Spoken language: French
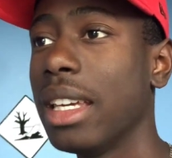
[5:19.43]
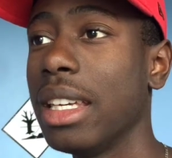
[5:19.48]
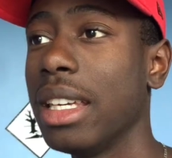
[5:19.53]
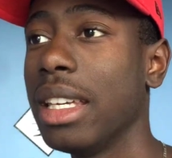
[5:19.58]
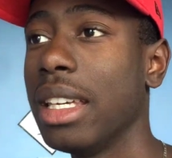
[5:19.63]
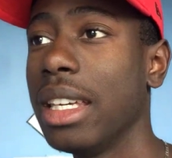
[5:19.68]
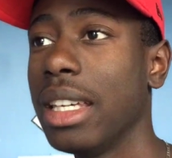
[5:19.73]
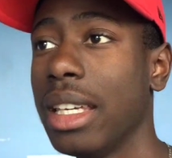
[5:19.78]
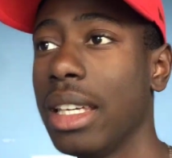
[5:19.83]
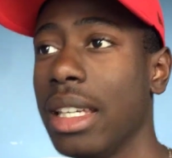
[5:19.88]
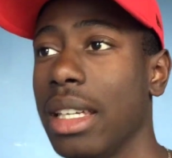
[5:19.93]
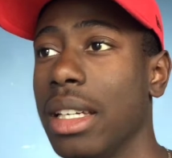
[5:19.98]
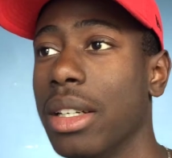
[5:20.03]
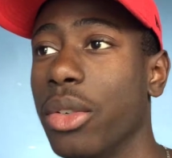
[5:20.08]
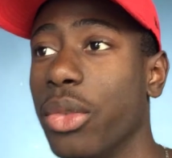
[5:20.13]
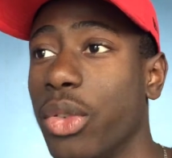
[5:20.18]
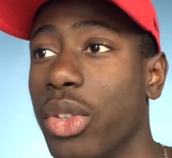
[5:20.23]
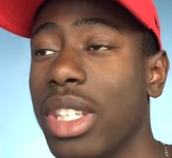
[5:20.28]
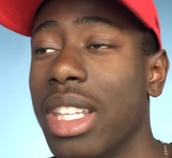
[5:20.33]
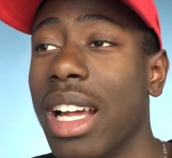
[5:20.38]
Et
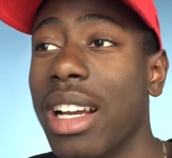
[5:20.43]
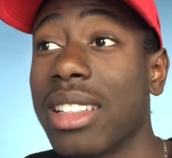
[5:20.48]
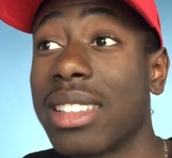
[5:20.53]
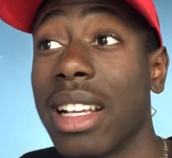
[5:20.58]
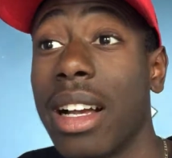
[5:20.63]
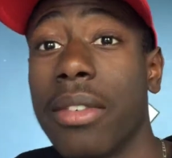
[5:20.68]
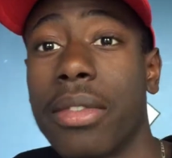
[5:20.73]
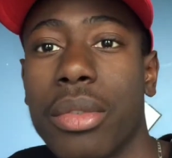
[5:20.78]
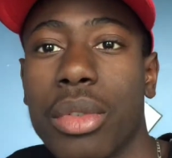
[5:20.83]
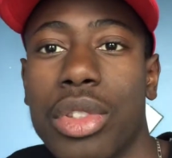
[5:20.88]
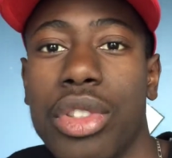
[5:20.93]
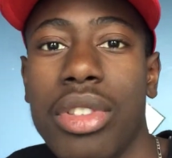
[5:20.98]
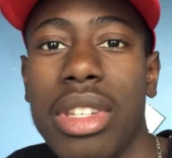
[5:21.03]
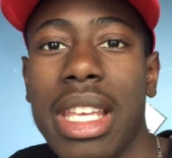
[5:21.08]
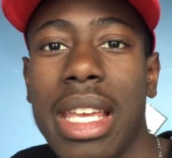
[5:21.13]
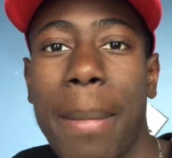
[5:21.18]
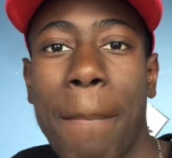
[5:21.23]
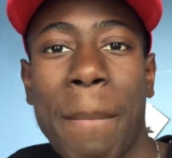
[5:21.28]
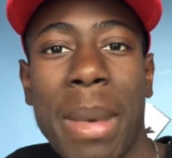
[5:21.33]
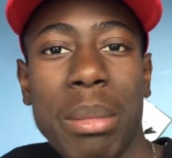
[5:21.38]
au final, ça a
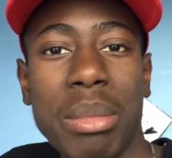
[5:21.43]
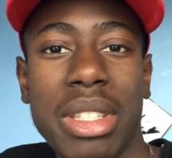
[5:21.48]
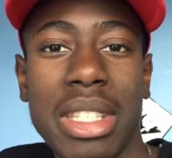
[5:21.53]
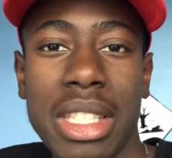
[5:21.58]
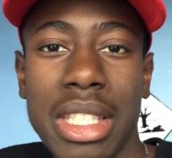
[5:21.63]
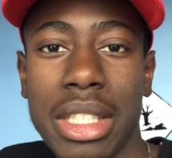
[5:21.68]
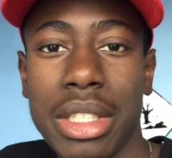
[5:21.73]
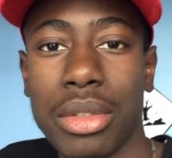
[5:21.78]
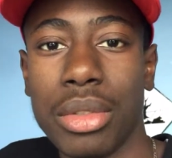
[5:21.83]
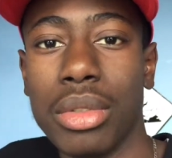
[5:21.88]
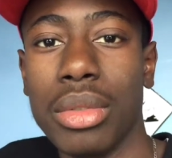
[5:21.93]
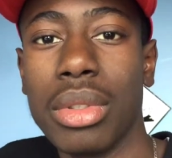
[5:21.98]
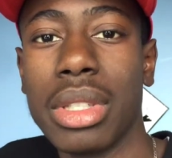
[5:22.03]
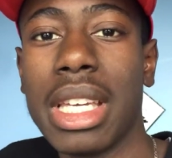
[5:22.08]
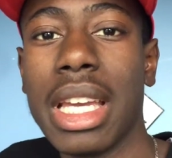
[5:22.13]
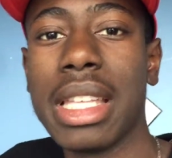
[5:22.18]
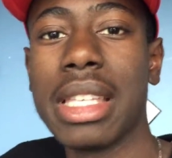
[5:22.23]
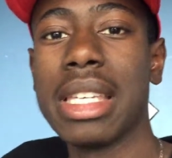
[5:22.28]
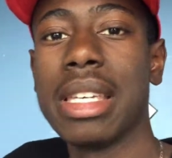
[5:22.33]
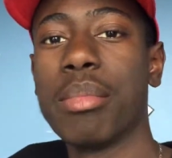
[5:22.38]
fonctionné. Même si je ne
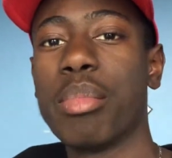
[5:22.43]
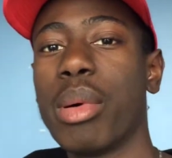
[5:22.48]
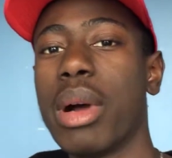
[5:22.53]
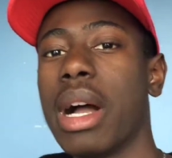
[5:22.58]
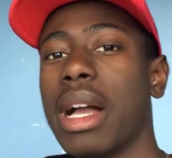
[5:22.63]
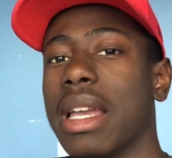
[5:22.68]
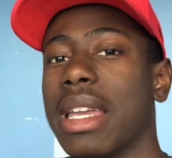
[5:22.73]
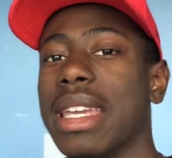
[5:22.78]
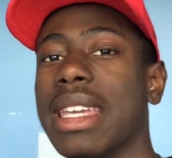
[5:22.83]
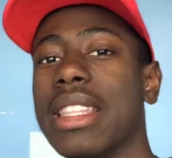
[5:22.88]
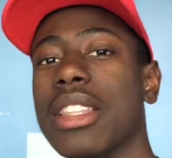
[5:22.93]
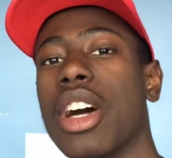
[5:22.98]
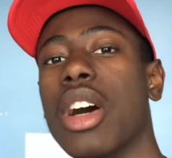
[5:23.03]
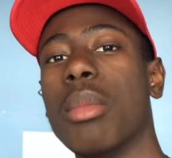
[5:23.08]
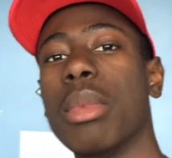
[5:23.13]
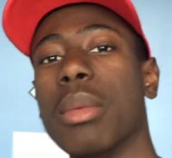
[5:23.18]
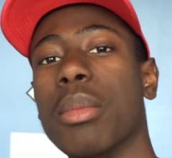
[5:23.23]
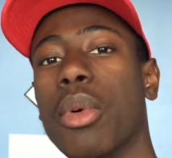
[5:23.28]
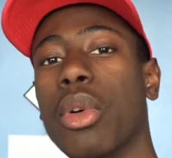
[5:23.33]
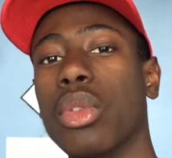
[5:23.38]
gagnais pas
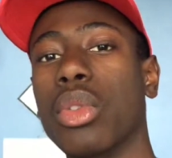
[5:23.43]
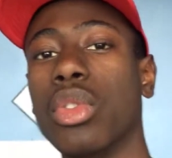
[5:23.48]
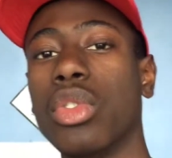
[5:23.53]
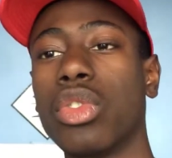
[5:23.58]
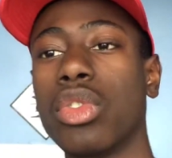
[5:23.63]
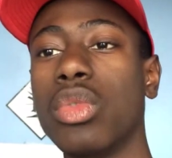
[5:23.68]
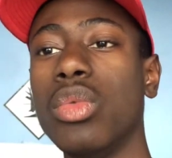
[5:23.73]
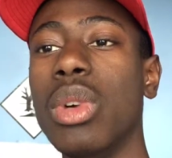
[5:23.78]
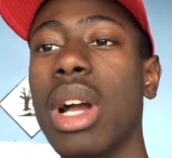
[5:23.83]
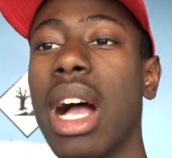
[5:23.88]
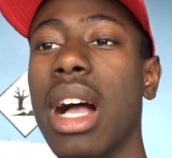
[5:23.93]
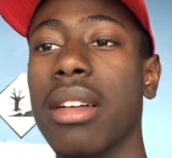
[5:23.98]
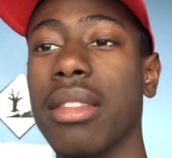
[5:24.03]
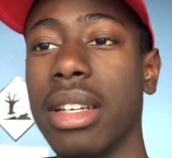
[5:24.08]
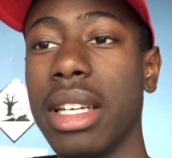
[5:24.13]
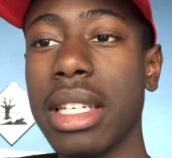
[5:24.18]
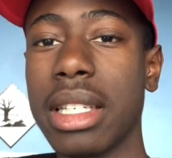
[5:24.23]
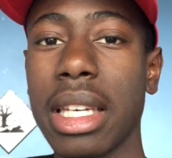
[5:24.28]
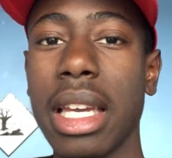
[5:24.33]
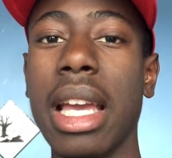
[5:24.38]
énormément de sous
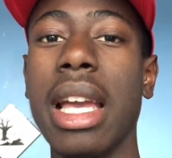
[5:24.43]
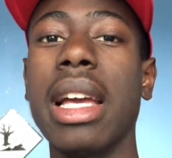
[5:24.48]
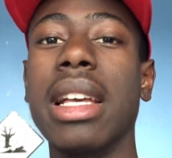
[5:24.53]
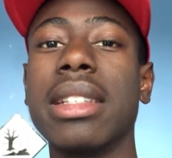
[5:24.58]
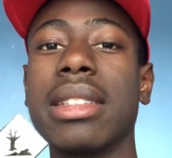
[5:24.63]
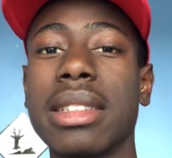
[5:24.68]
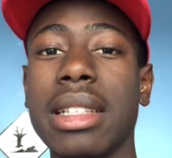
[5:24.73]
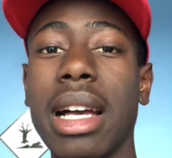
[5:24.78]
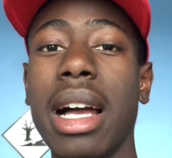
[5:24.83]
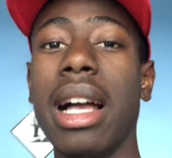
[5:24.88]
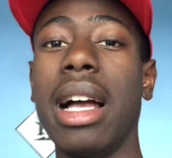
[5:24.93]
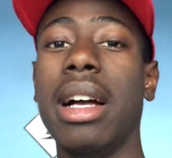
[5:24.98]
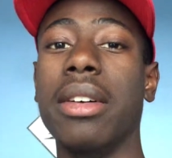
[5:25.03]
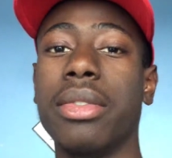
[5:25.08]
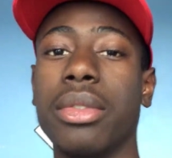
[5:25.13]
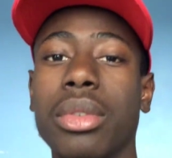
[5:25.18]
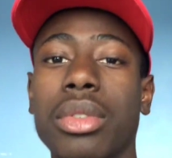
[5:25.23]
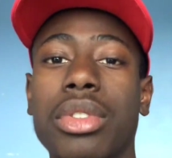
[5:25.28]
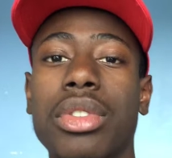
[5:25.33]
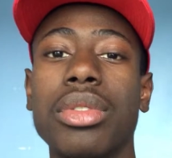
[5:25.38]
avec, ça a
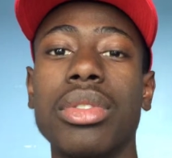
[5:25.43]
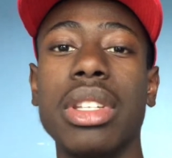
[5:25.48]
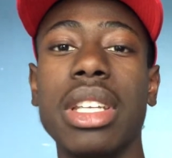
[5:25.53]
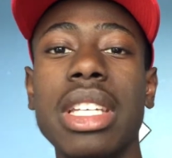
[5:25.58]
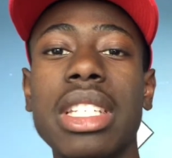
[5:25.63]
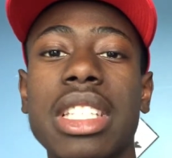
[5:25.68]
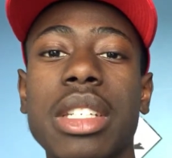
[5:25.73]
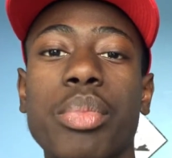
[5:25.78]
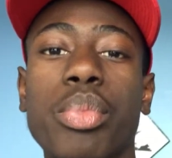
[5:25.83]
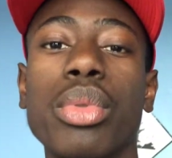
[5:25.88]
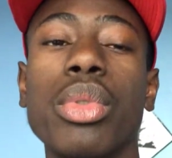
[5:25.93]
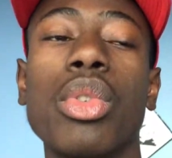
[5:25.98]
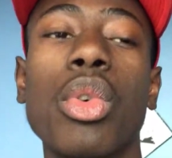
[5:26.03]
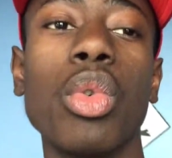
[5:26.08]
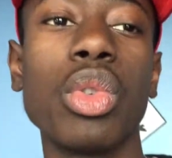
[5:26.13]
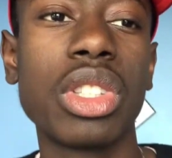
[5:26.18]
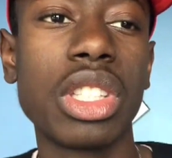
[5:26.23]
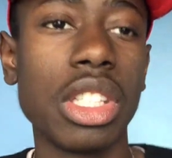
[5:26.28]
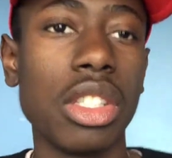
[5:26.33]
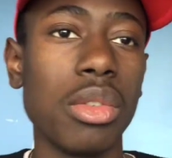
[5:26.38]
fonctionné. J'ai pu
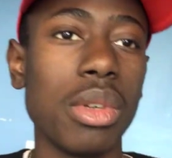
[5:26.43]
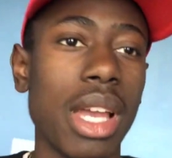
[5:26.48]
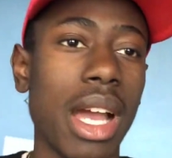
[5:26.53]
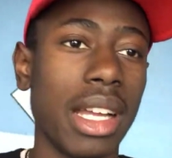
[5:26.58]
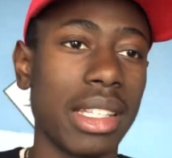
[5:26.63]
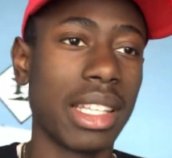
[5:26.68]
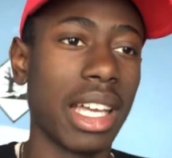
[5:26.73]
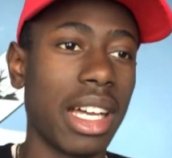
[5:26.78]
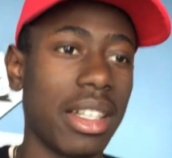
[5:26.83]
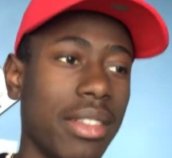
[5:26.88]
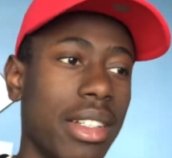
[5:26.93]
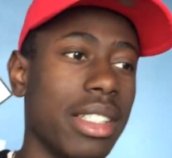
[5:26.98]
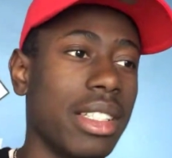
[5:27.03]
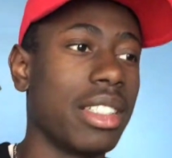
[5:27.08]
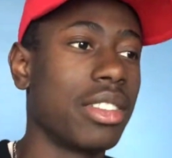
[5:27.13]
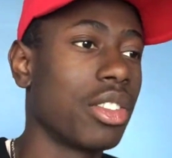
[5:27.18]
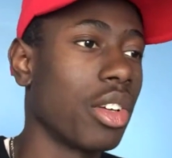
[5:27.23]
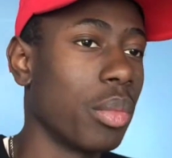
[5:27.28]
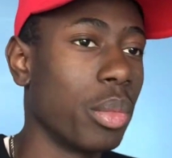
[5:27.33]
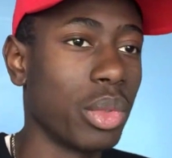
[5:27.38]
continuer à
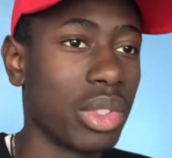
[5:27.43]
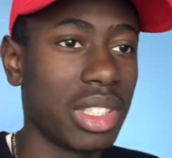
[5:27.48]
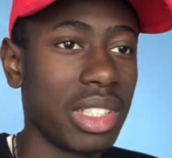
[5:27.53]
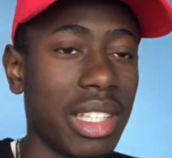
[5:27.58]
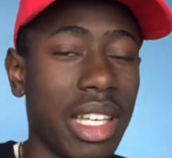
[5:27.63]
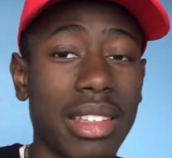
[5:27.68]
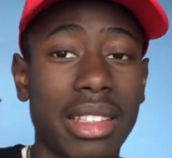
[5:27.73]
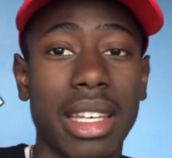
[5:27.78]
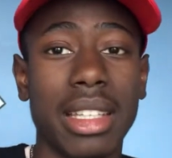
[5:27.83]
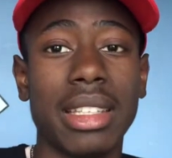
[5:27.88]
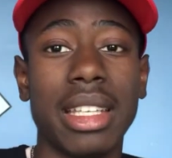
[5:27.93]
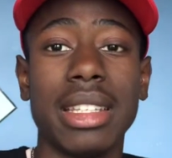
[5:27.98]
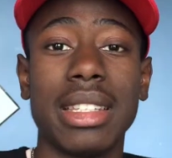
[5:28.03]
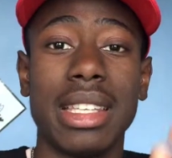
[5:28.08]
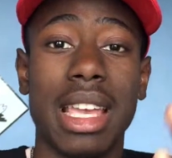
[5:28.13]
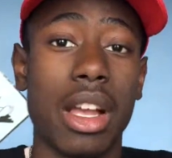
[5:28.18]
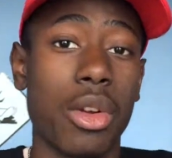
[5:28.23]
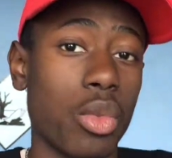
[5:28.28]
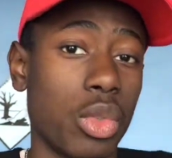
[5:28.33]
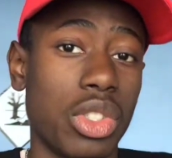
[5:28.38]
travailler sur mon site
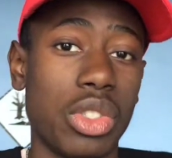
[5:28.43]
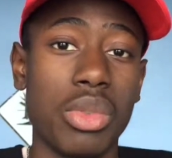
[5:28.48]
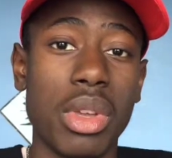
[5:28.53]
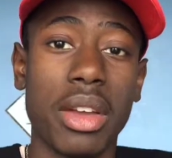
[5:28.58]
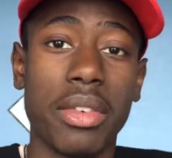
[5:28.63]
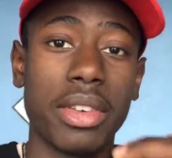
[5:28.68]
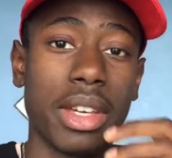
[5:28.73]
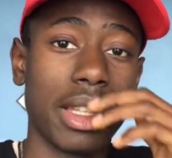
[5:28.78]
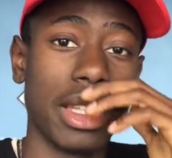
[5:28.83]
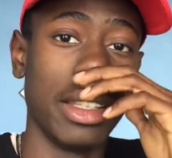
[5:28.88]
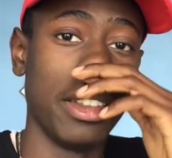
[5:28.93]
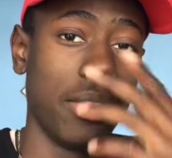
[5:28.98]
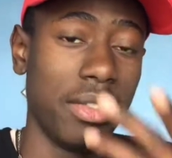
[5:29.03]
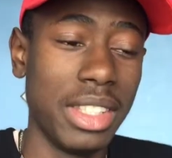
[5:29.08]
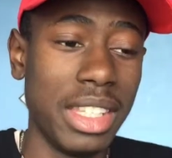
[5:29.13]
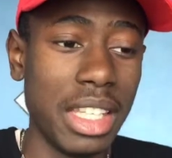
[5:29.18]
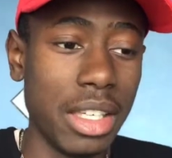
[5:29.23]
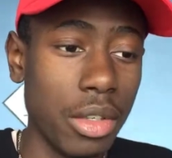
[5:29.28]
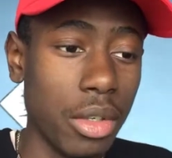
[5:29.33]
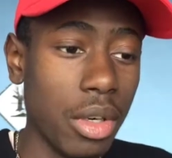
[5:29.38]
internet et à continuer à faire des
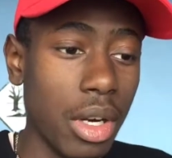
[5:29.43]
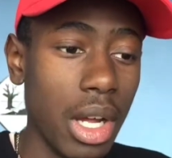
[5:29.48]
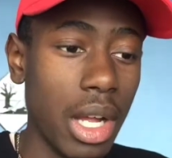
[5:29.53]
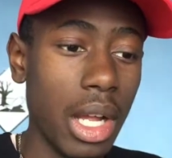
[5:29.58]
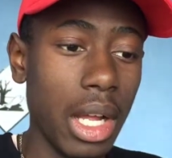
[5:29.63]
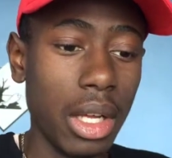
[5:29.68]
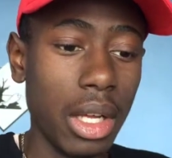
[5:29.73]
vidéos.